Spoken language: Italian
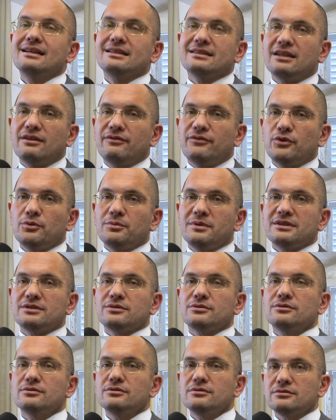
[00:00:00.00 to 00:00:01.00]
del fiume
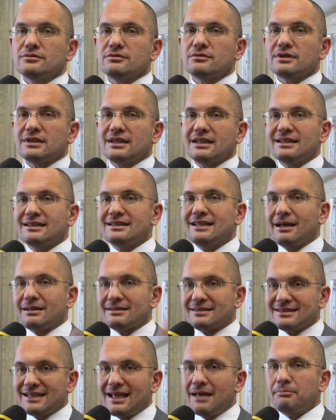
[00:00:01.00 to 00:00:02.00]
Tronto che da
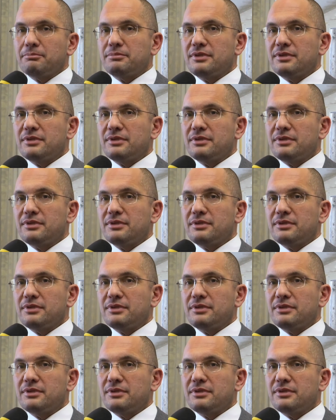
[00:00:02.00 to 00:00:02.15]
San